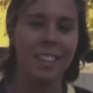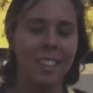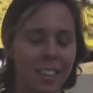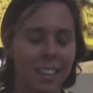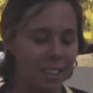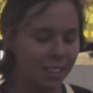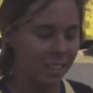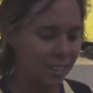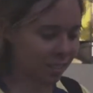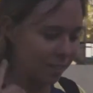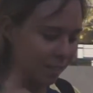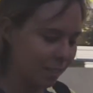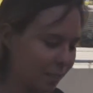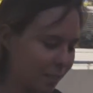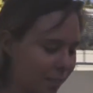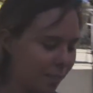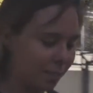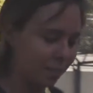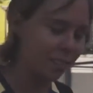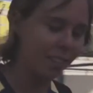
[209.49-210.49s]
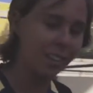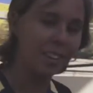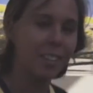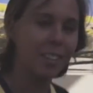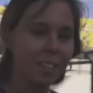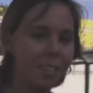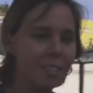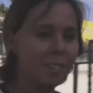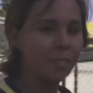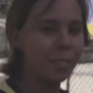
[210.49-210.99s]
E
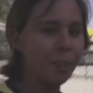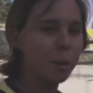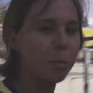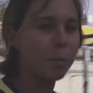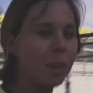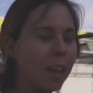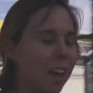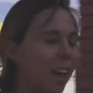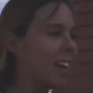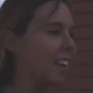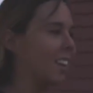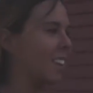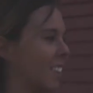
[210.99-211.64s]
vamos lá!